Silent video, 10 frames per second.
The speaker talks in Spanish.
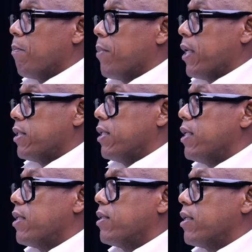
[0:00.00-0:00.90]

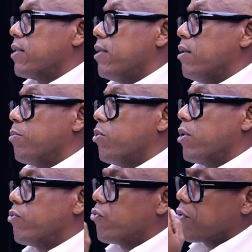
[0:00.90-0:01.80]
parecería ser así, pero
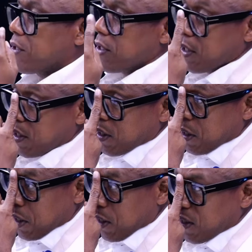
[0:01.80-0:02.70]
¿qué sucede? Que
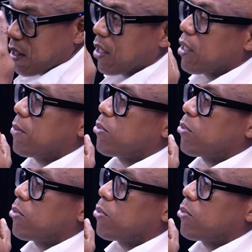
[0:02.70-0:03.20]
detrás de cada